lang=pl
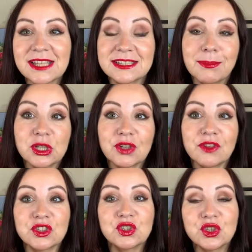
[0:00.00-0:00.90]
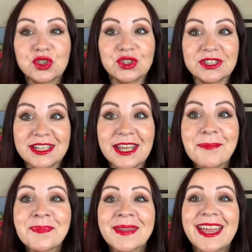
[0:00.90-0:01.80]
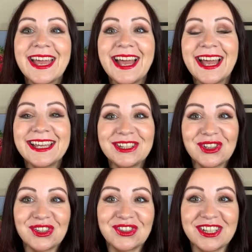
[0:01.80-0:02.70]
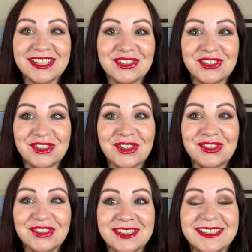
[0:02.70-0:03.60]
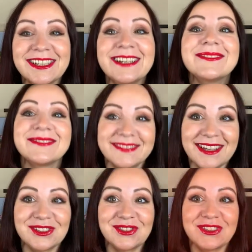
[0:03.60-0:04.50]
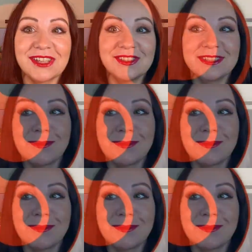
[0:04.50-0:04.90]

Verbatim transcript: zapraszam Was do zostania i do oglądania dzisiejszego odcinka. Także zostańcie z